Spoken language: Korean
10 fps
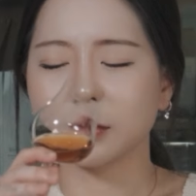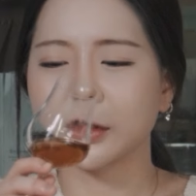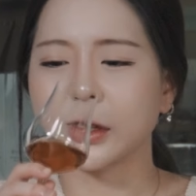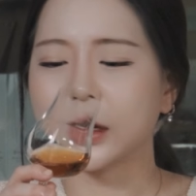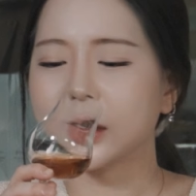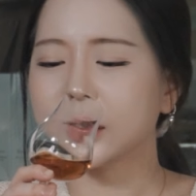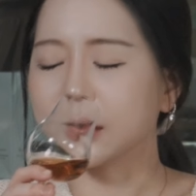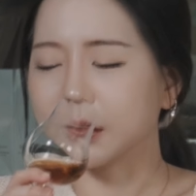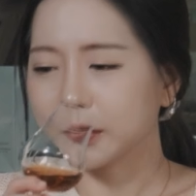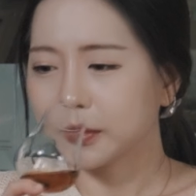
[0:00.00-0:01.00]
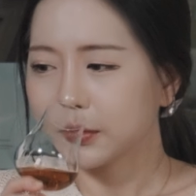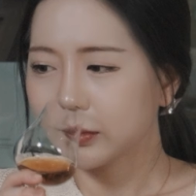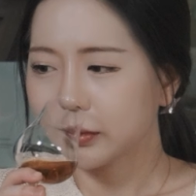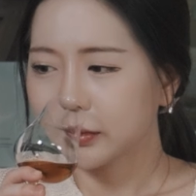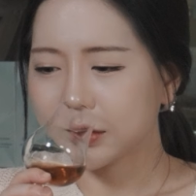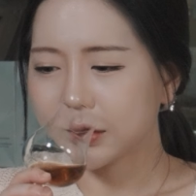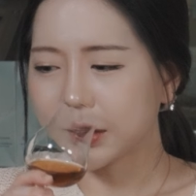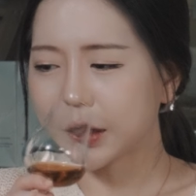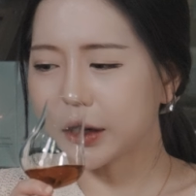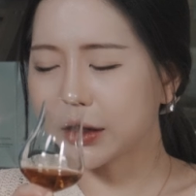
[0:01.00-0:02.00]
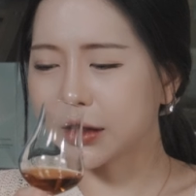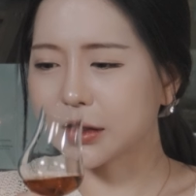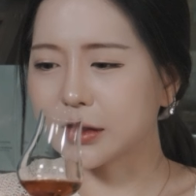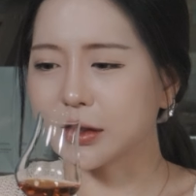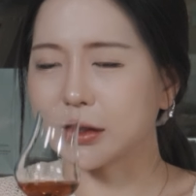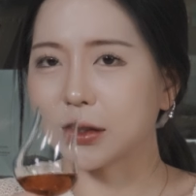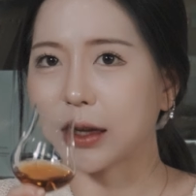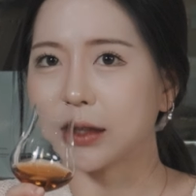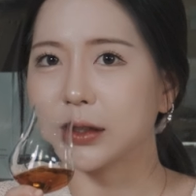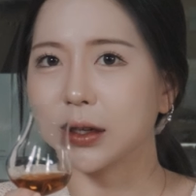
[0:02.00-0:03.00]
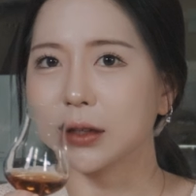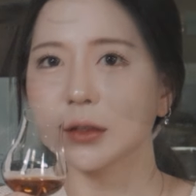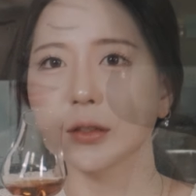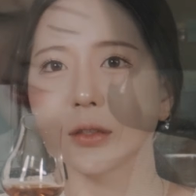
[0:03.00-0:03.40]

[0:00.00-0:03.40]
근데 향은 쉐리 캐스크의 그 단향?